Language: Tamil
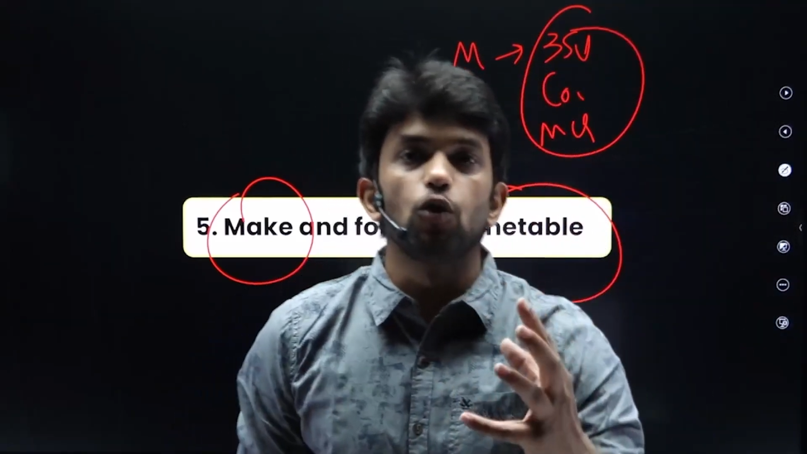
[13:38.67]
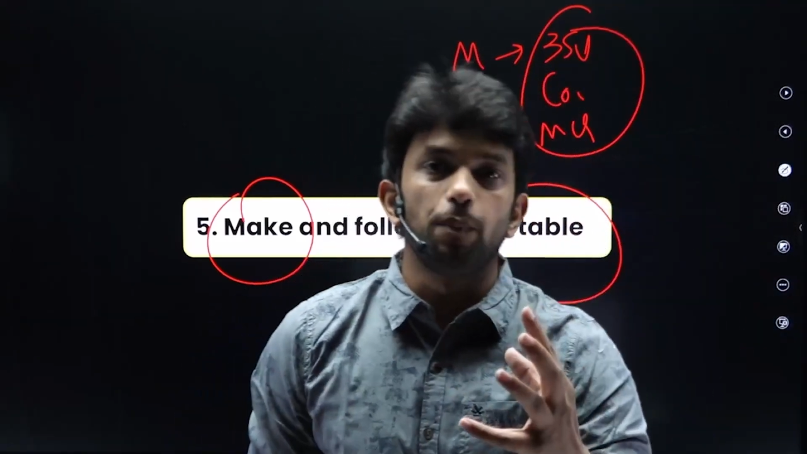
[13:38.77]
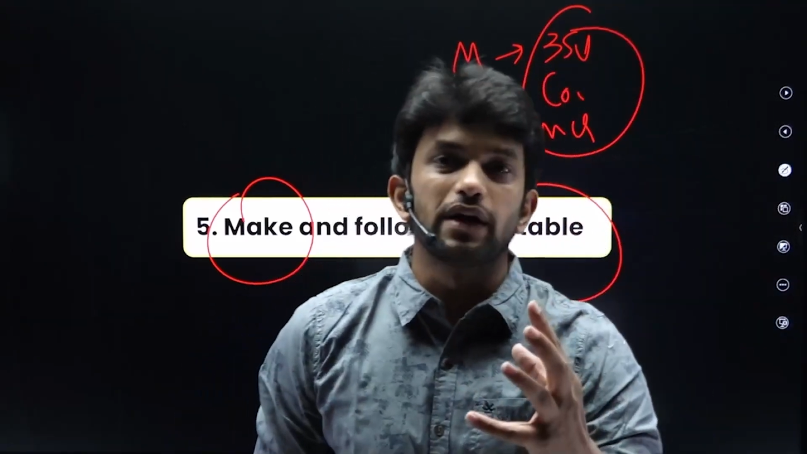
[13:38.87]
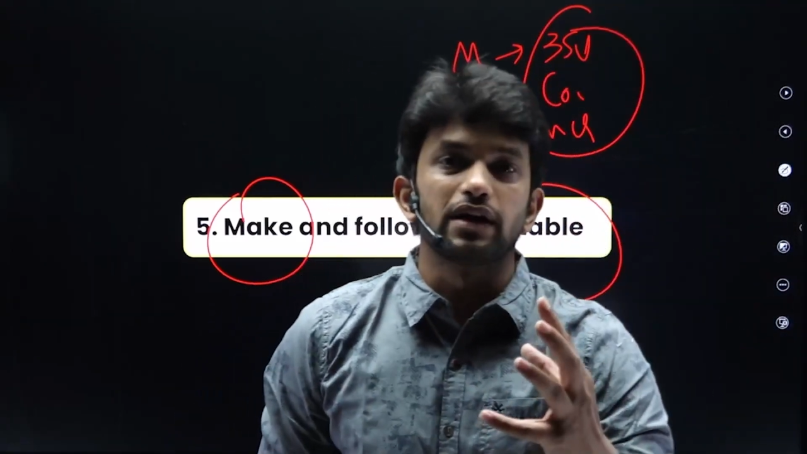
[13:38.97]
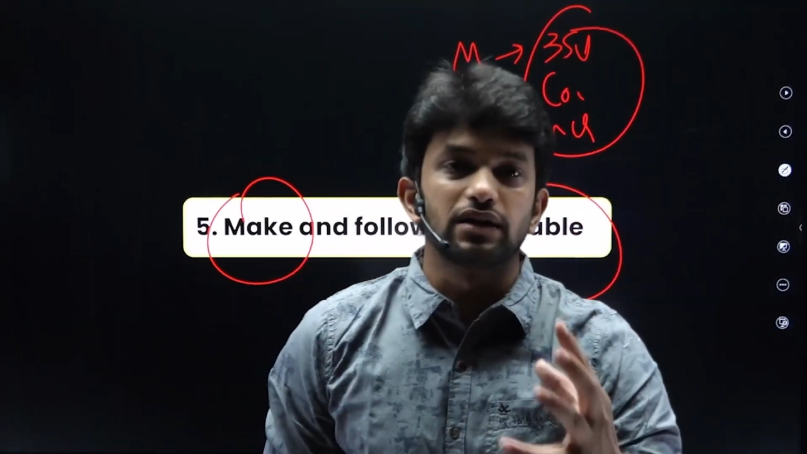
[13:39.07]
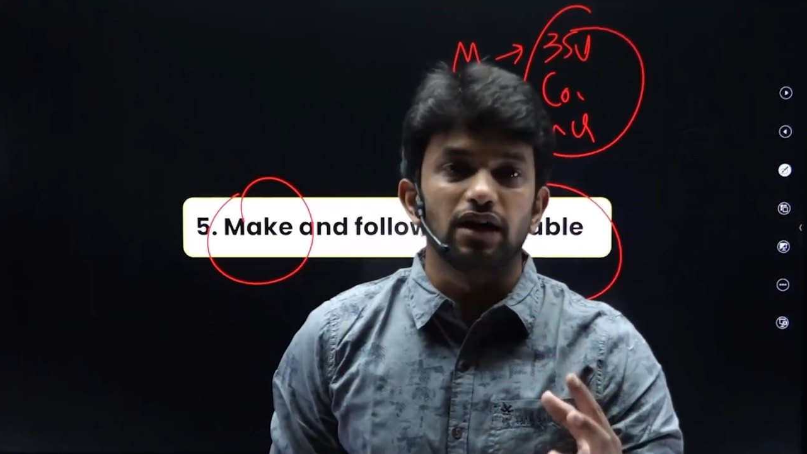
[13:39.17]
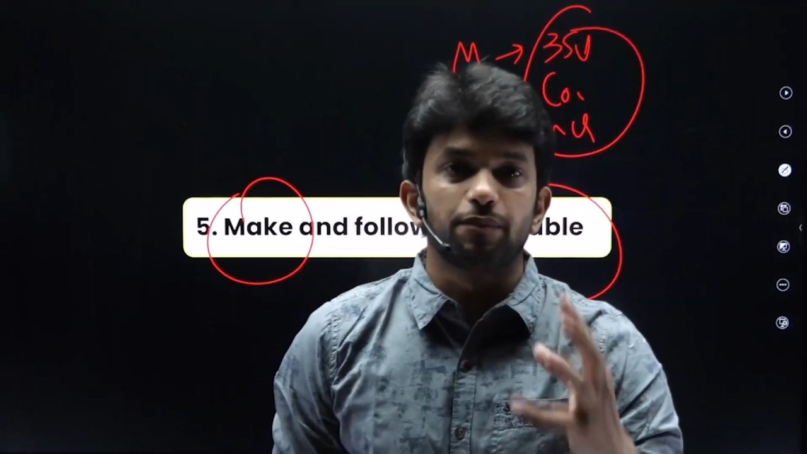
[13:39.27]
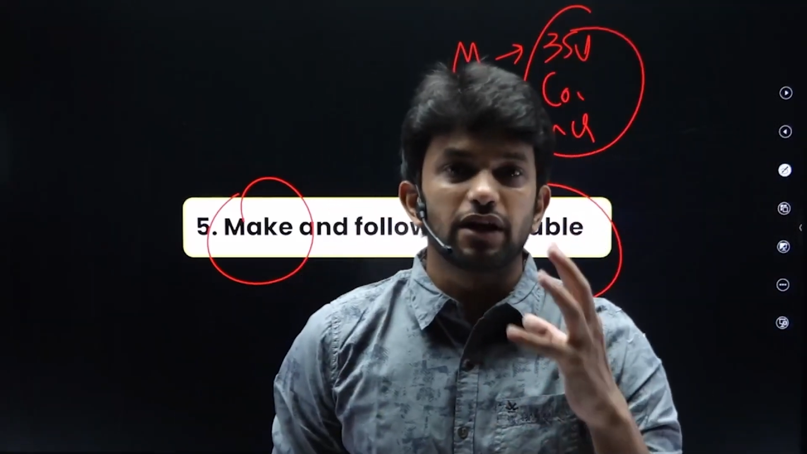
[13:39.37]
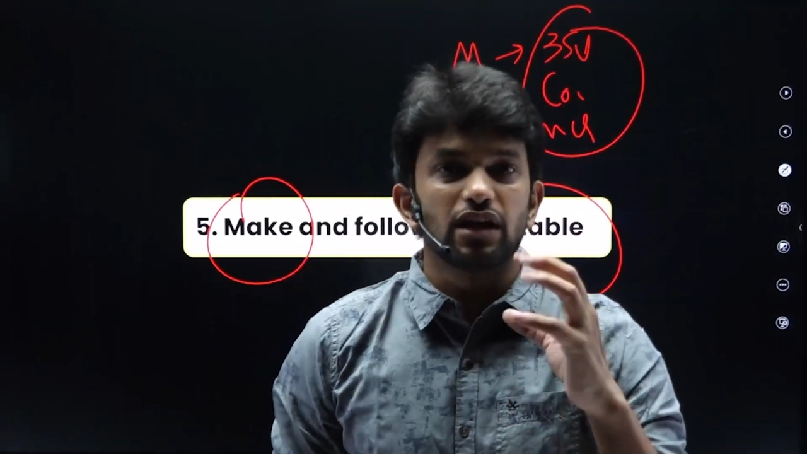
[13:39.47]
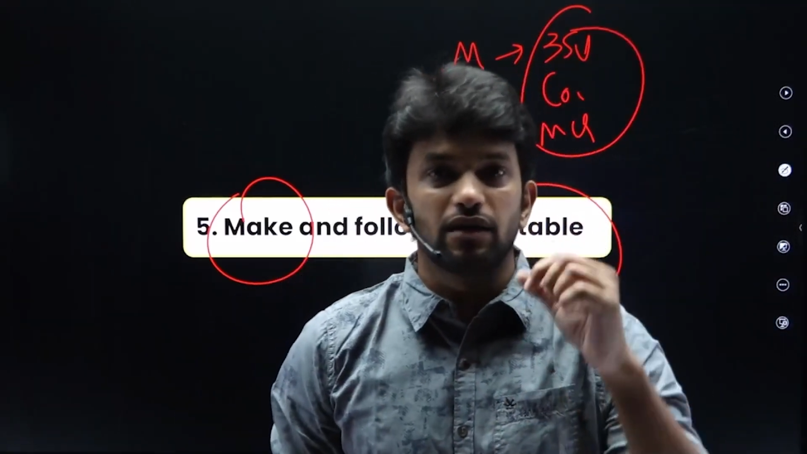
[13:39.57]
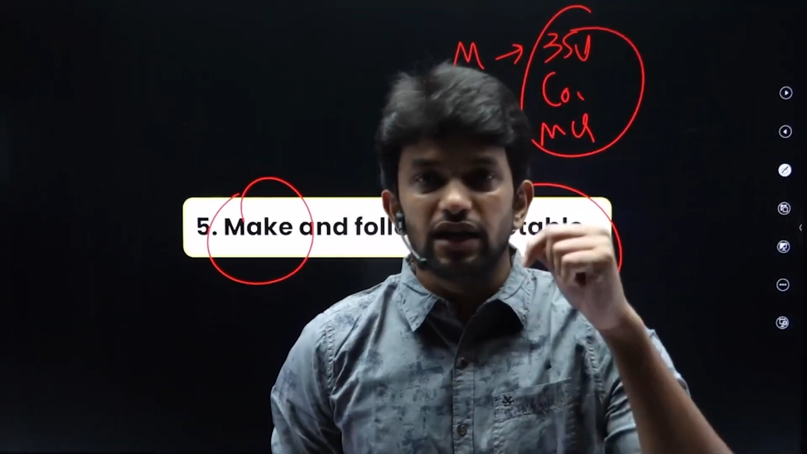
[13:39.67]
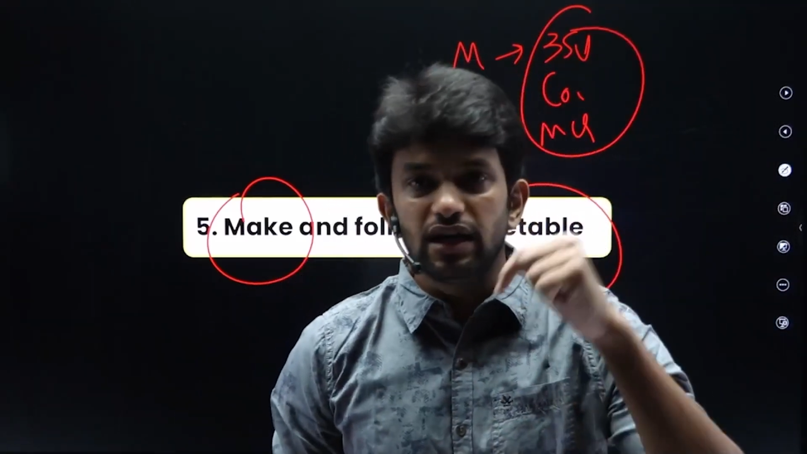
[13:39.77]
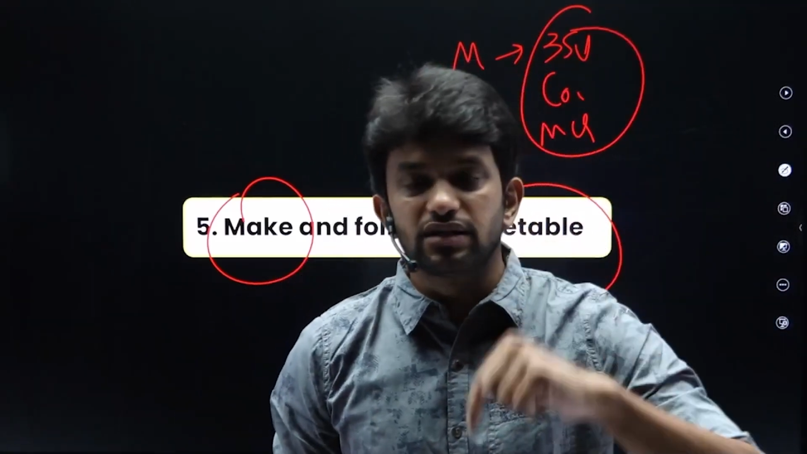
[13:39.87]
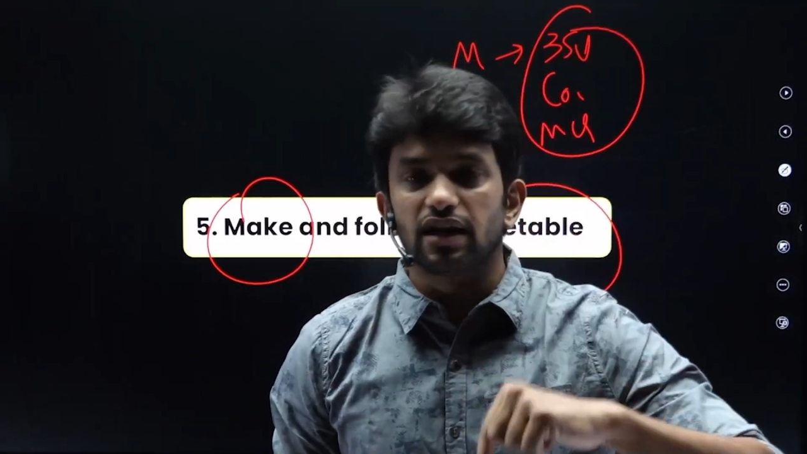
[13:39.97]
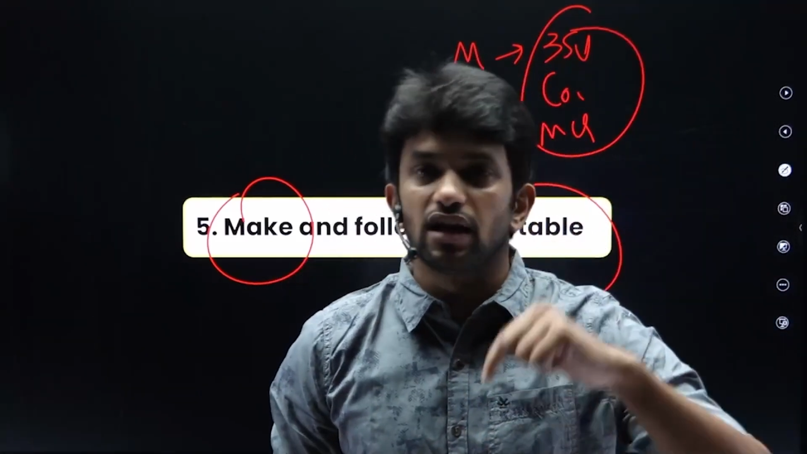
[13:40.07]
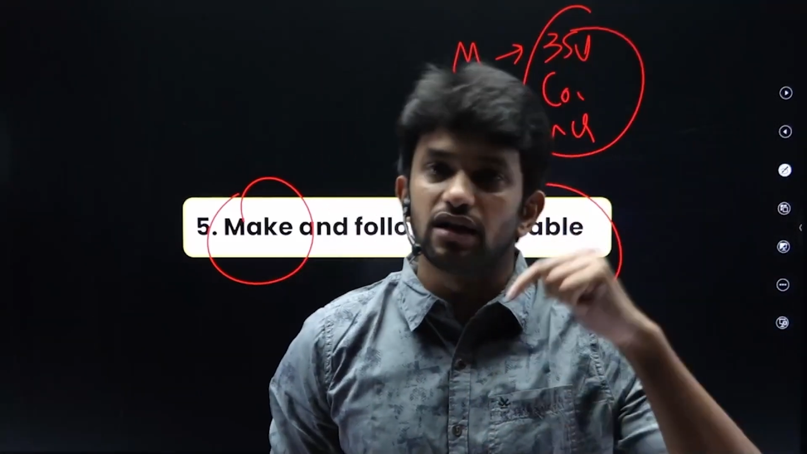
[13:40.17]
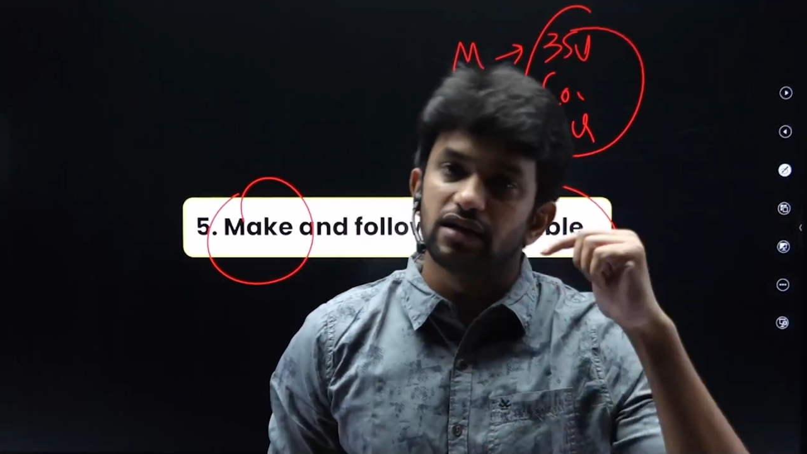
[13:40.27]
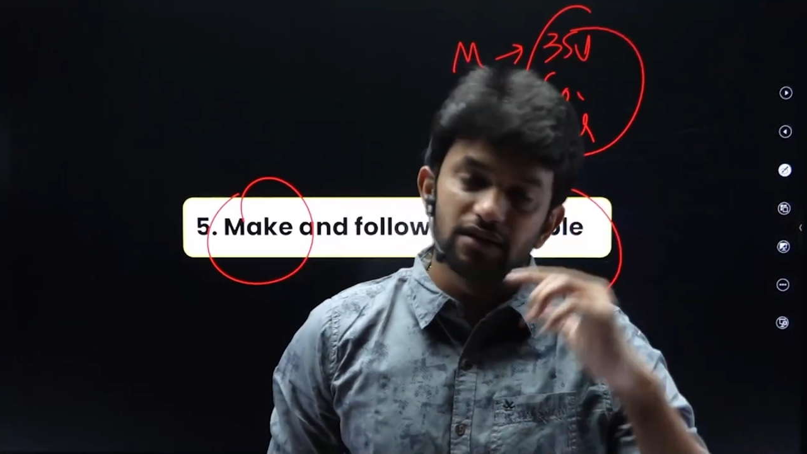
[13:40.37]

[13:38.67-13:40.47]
பண்ணுறது அப்படின்னு நான் நீட் சேனலில்